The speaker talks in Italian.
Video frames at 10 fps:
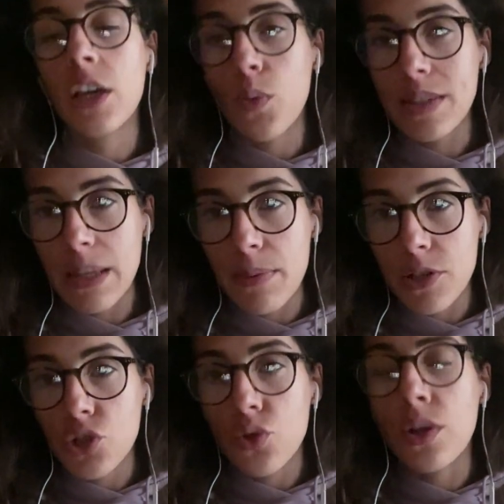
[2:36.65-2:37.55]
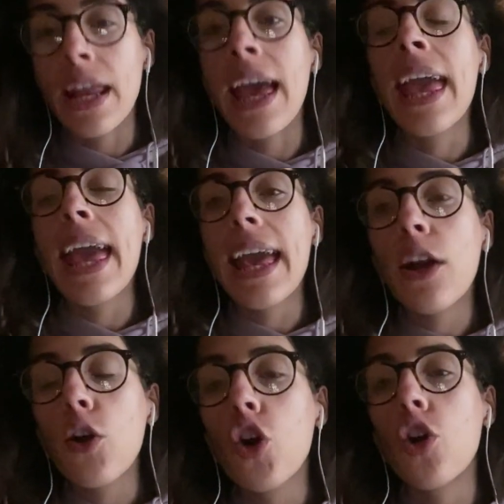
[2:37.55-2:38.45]
in queste persone
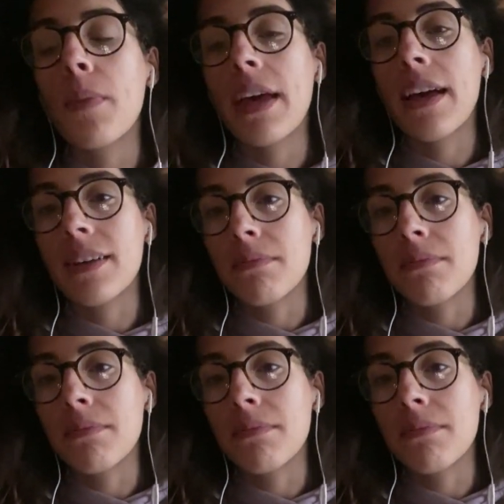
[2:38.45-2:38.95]
e come eh,